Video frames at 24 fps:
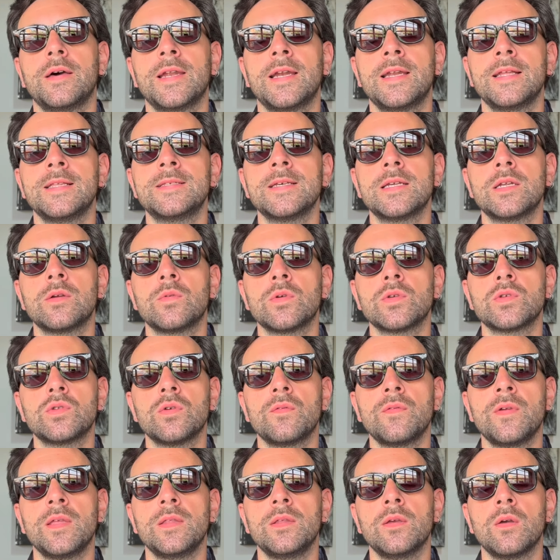realizzare questo
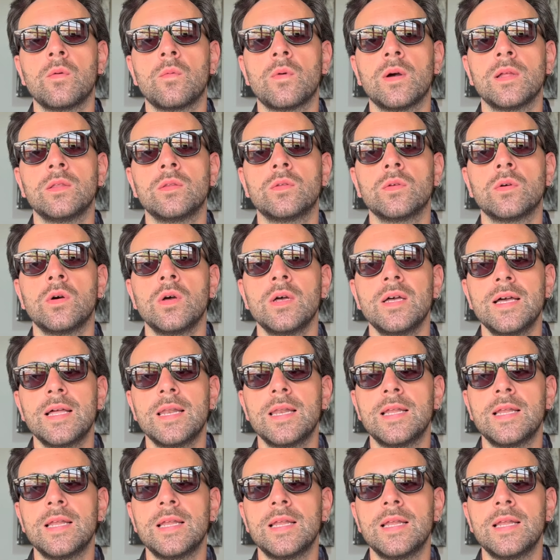video in quanto